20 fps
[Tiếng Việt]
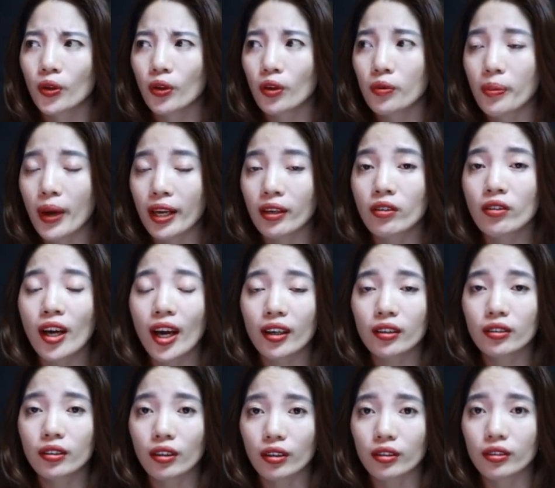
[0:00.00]
con bé nó
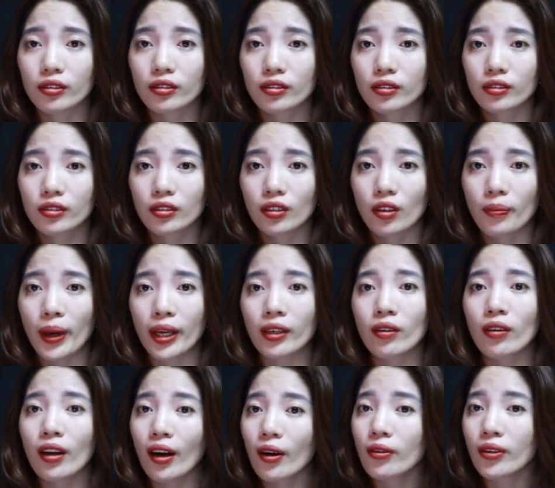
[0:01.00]
ngang ngược, con bé
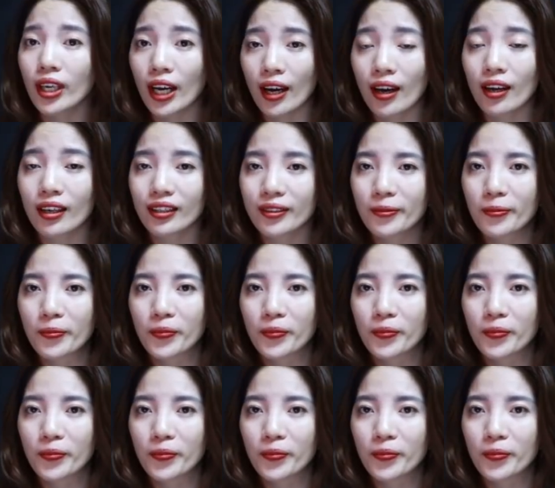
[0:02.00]
nó láo cá,